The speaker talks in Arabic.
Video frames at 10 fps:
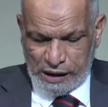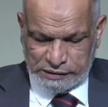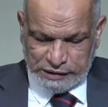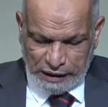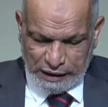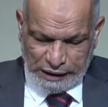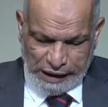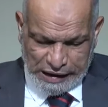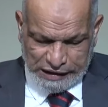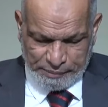الضرر
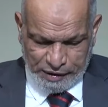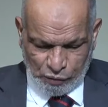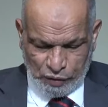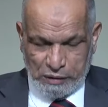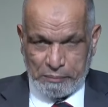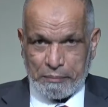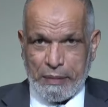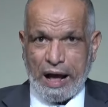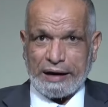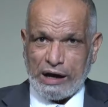الادبي
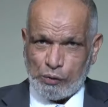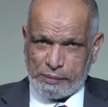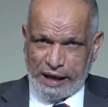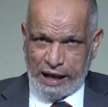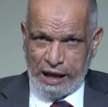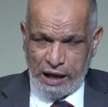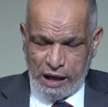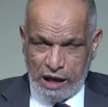والمعنوي بقى